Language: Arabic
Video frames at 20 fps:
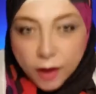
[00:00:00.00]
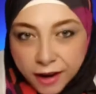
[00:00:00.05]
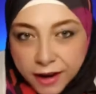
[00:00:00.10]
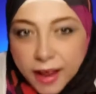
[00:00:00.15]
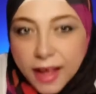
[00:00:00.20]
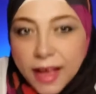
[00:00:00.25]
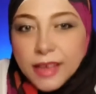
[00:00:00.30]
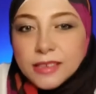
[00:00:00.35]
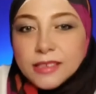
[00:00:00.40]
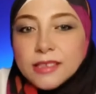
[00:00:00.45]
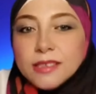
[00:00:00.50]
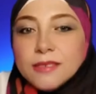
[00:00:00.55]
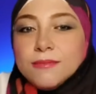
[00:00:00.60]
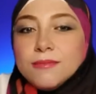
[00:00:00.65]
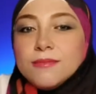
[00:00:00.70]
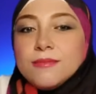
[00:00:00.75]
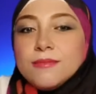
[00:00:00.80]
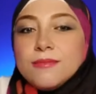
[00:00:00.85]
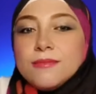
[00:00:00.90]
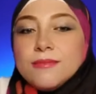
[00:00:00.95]
واحنا قاعدين
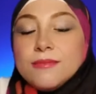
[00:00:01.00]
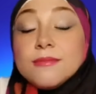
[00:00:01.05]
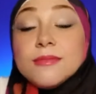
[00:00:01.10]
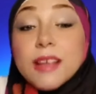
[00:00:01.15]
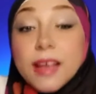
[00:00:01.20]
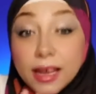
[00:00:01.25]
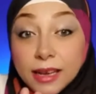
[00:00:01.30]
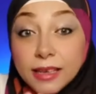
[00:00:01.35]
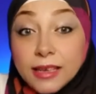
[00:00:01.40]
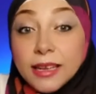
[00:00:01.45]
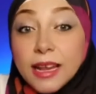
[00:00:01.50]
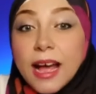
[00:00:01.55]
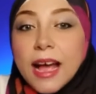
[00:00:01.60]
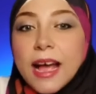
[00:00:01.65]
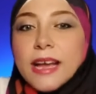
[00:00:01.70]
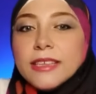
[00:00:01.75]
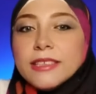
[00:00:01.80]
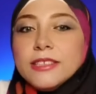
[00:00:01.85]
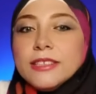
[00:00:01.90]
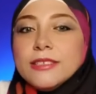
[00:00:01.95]
خلينا
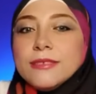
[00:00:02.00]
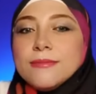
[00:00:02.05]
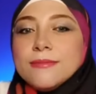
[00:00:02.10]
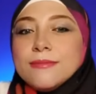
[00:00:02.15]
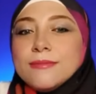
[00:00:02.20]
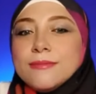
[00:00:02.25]
قاعدين